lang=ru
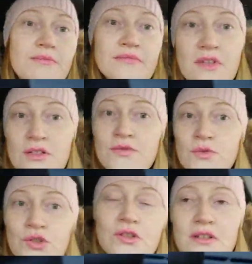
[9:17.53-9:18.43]
Так
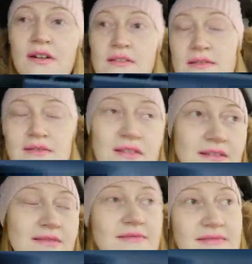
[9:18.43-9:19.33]
звучит-то как-то так
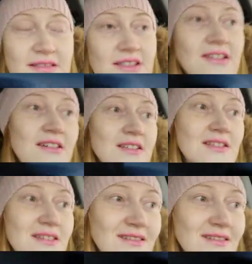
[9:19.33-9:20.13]
Интересно.